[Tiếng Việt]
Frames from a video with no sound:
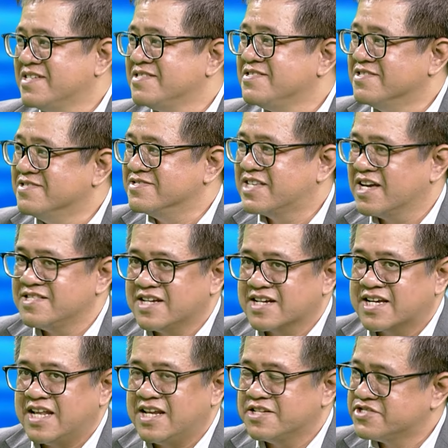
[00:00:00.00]
dựa trên những
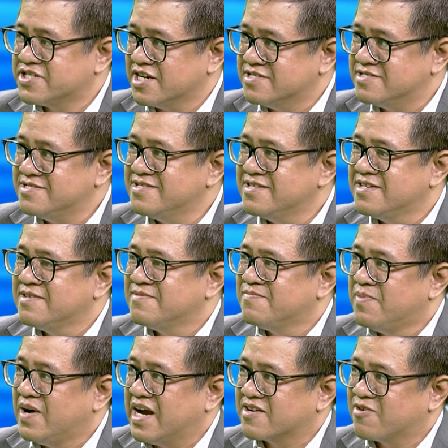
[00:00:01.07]
cái lịch sử
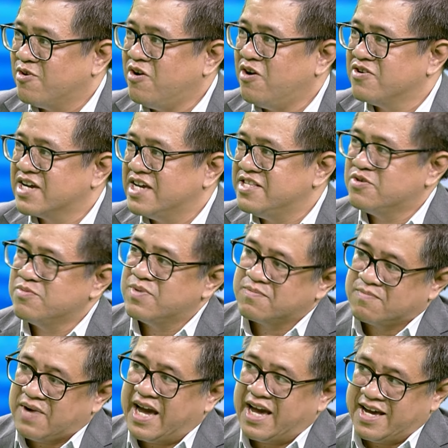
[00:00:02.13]
mà của hội nghị trung
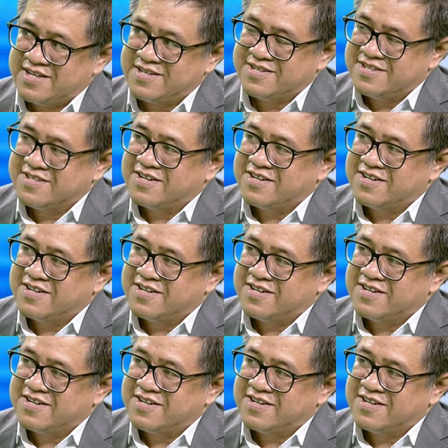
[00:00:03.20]
ương 3 uh,